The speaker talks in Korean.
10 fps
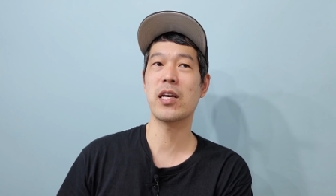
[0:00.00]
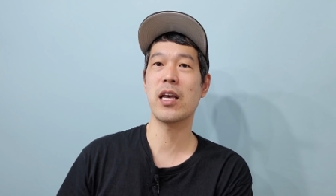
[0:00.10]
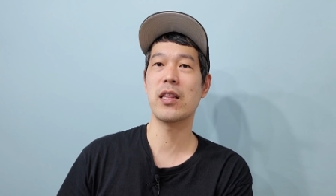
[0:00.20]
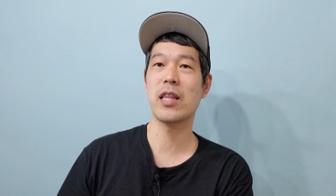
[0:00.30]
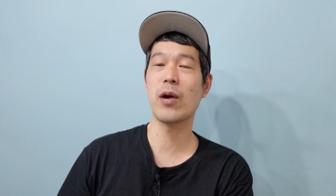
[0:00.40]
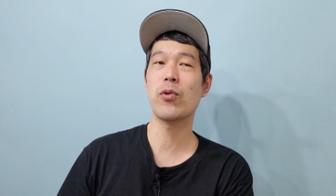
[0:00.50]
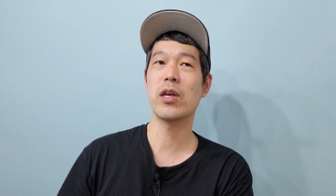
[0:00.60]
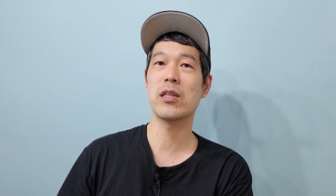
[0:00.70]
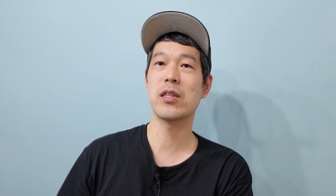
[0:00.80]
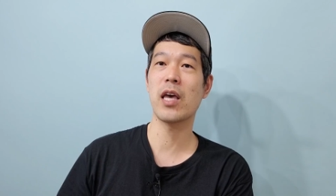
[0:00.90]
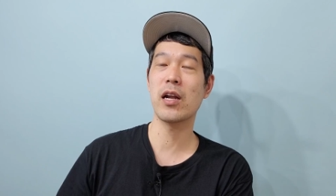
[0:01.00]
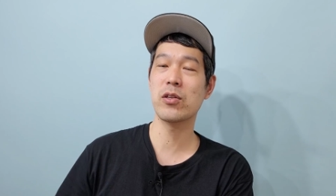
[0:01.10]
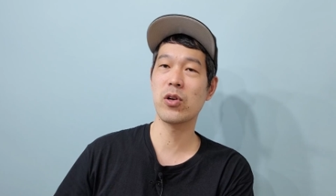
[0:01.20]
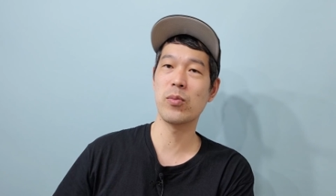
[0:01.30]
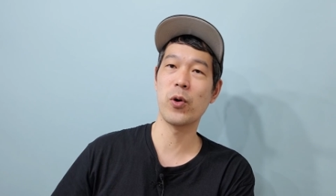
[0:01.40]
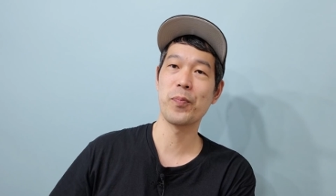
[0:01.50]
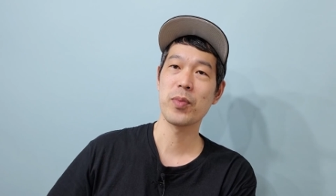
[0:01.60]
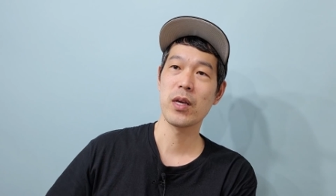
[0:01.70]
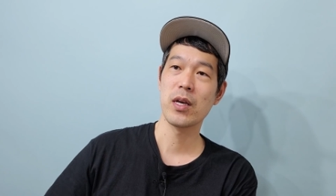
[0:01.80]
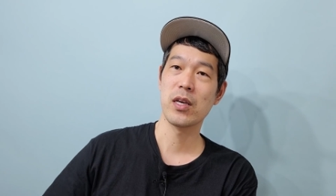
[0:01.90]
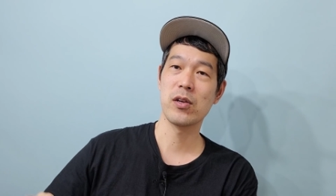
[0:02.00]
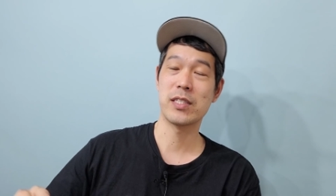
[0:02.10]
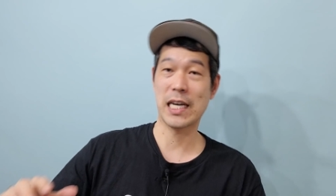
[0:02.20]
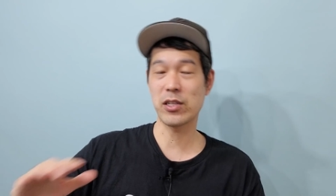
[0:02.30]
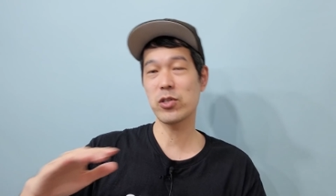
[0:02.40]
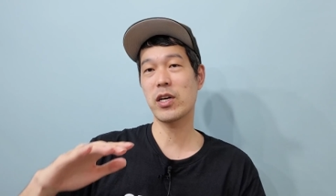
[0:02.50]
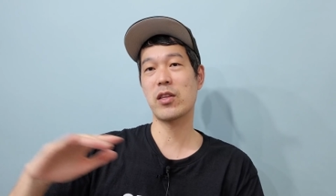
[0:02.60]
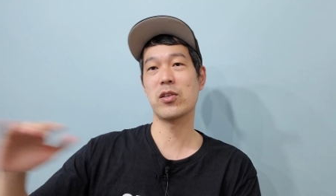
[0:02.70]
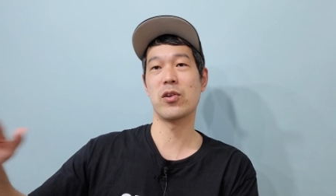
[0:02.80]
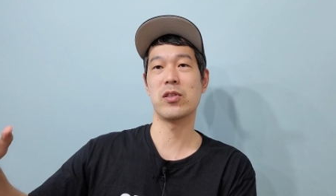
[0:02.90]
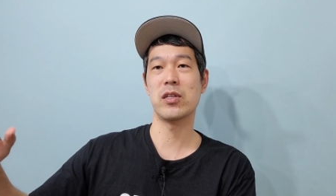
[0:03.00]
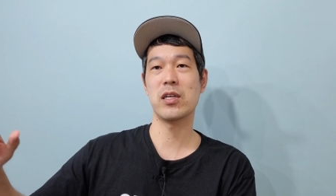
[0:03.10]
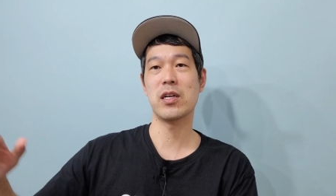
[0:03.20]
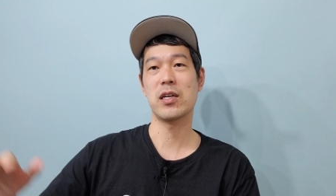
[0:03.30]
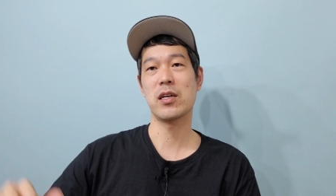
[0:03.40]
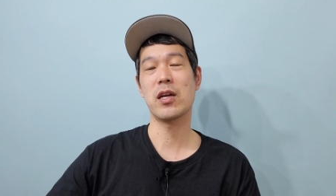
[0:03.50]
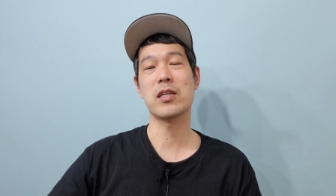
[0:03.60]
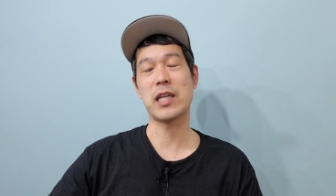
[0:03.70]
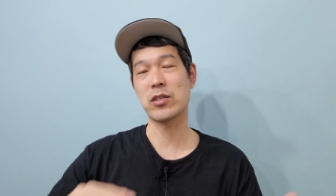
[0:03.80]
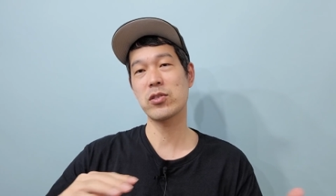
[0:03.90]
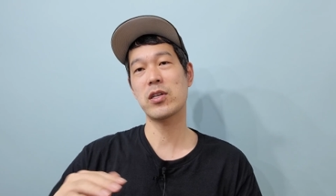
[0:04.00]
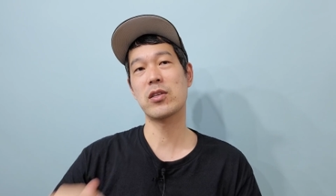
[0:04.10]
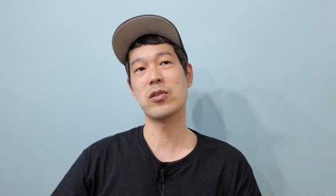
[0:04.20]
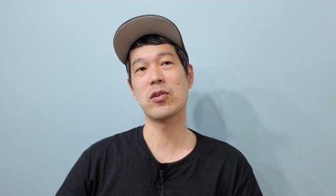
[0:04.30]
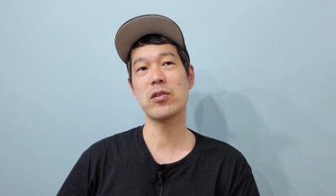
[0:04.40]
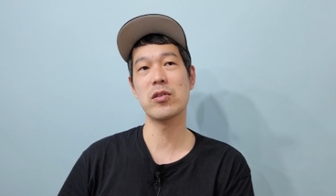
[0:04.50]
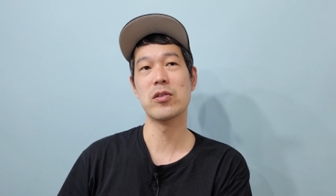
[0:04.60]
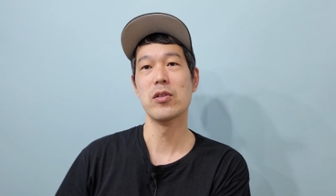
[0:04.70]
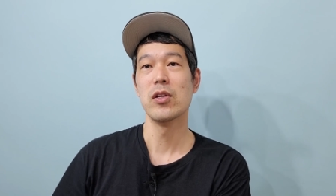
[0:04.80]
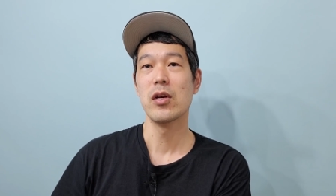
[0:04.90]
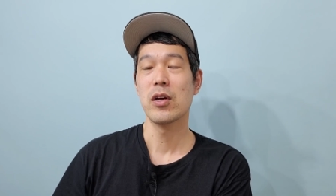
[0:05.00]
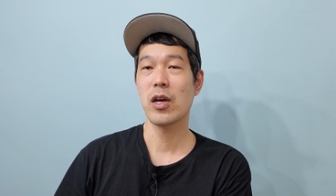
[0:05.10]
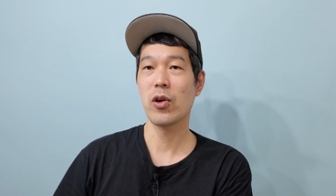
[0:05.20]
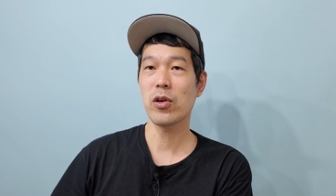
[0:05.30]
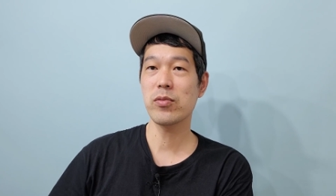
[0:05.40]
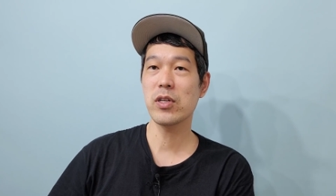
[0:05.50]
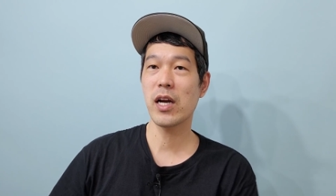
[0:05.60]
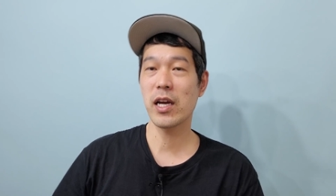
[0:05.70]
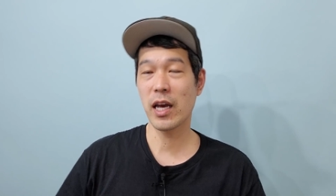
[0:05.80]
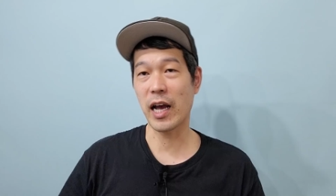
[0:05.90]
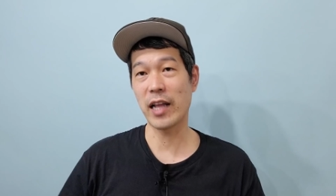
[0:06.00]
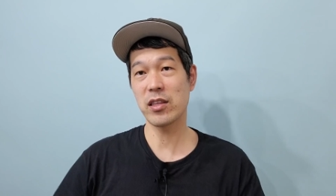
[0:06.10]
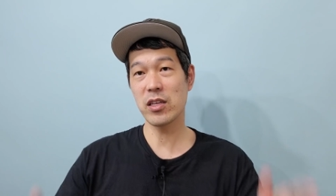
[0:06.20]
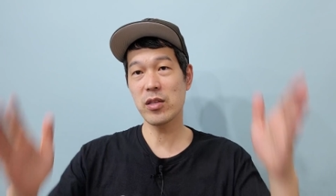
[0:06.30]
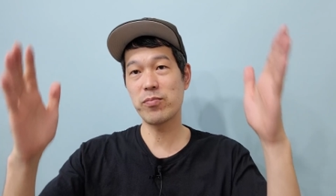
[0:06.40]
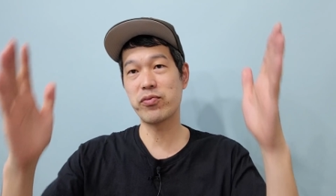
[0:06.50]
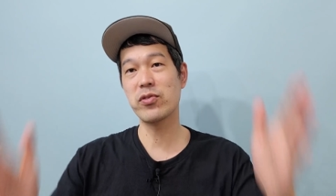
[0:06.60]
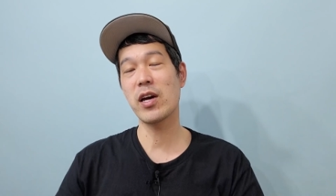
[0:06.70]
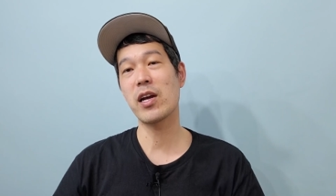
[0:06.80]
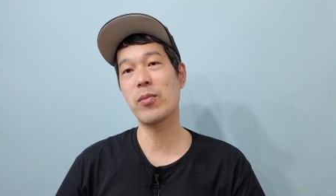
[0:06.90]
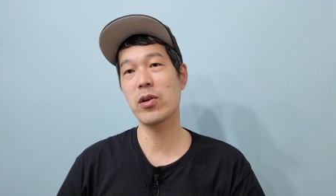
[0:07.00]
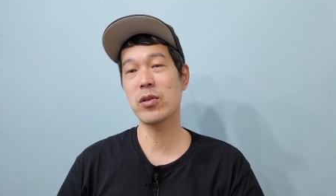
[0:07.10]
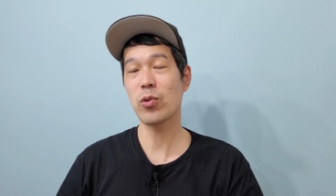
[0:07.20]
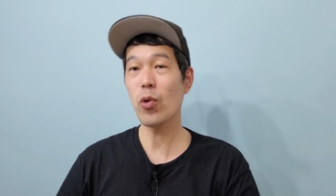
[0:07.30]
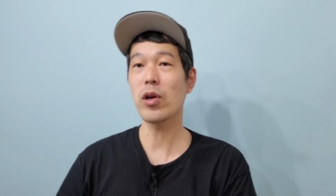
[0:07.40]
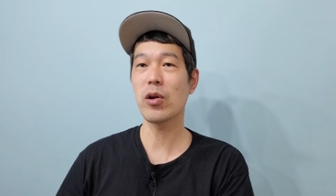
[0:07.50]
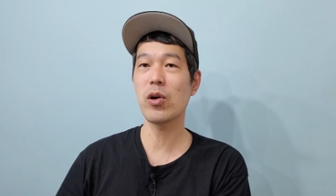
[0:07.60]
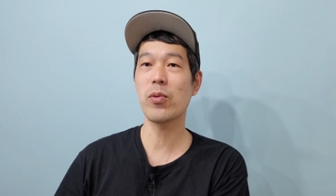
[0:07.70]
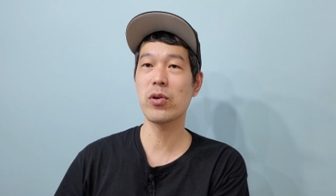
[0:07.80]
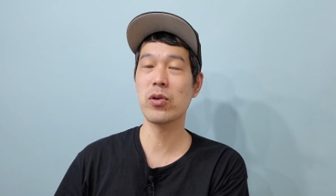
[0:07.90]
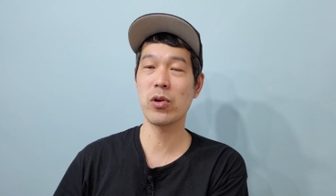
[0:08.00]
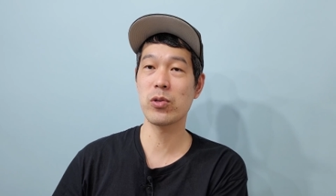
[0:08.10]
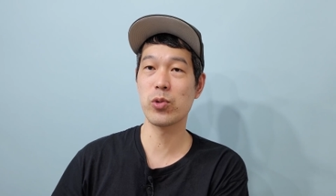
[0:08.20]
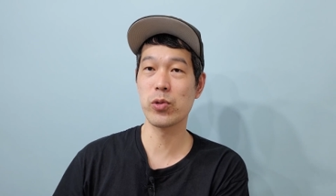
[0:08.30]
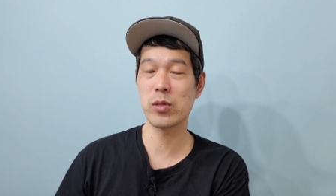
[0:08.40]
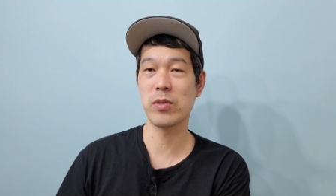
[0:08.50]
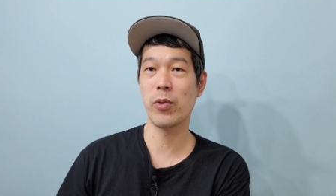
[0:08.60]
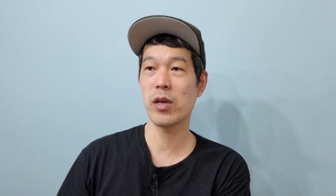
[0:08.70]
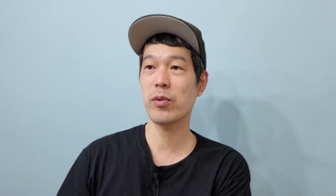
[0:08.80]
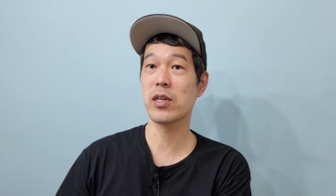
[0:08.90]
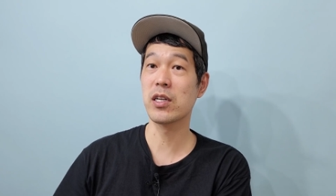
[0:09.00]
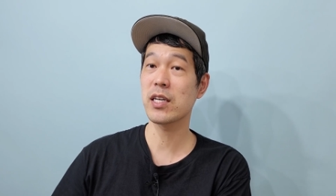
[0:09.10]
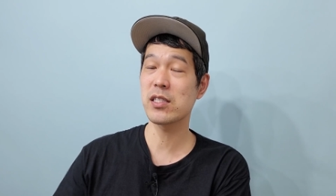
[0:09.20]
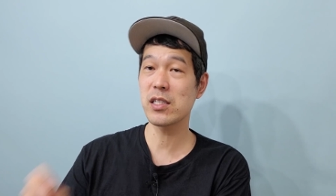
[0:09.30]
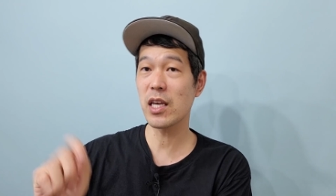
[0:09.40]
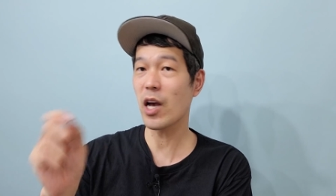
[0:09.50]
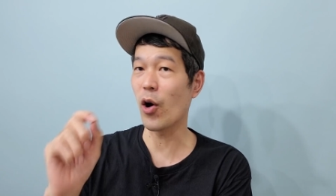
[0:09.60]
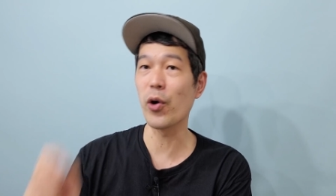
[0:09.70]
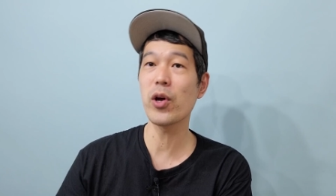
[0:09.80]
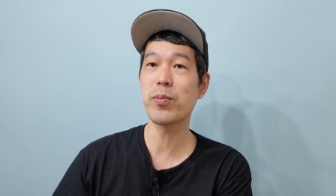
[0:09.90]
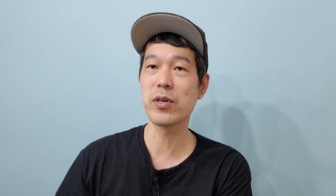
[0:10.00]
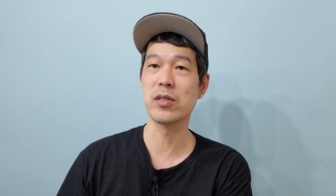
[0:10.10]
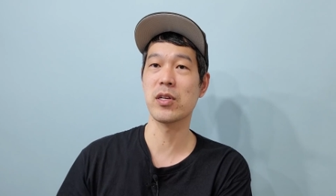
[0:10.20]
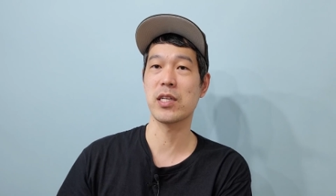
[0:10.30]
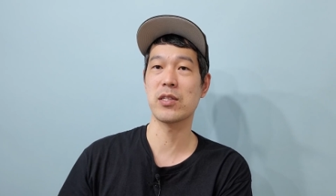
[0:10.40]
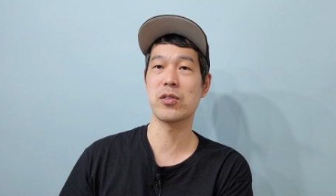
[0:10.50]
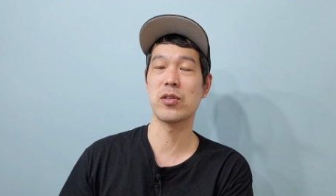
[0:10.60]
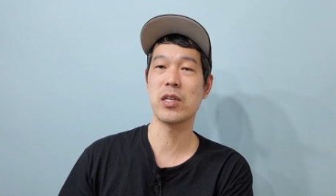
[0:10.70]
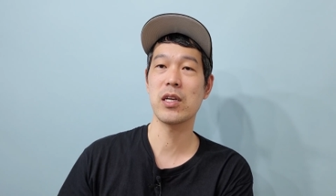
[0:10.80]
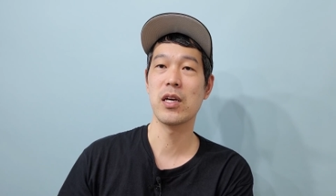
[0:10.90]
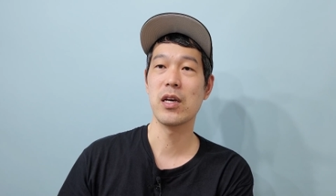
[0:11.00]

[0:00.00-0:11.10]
이렇게 내공 있는데 예를 들어 뭐 이런 자서전 같은 것들, 예, 자서전 같은 거는 여러분이랑 이렇게 같은 분야라면꼭 읽어보는 거는 좋습니다. 왜냐면 하 그게 쓰기가 어렵거든요, 자서전이.